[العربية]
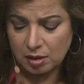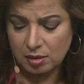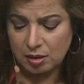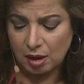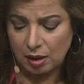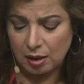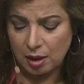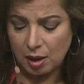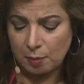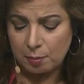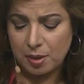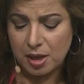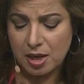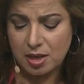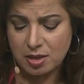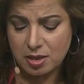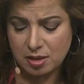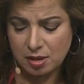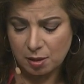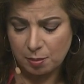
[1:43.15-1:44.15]
طيب
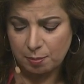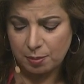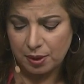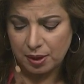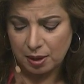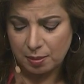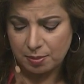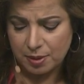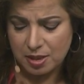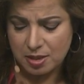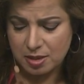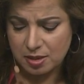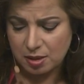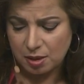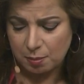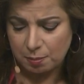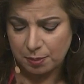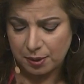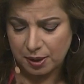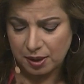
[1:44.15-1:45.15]
باذن ربنا باذن
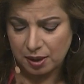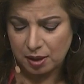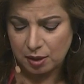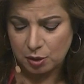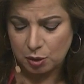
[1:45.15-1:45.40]
ربنا